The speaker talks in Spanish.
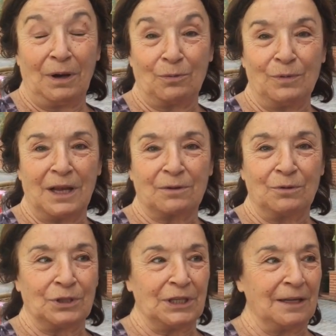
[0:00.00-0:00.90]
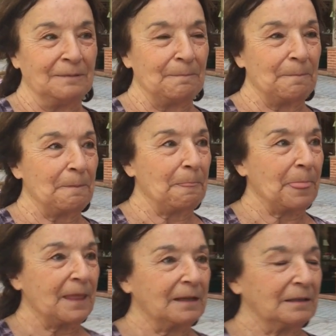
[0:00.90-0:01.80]
alguna cosa. No sé
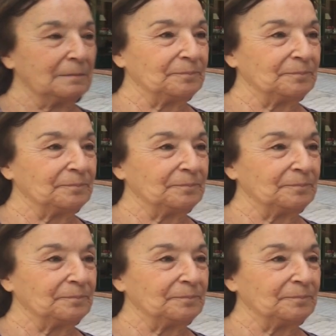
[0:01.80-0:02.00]
dónde fue, un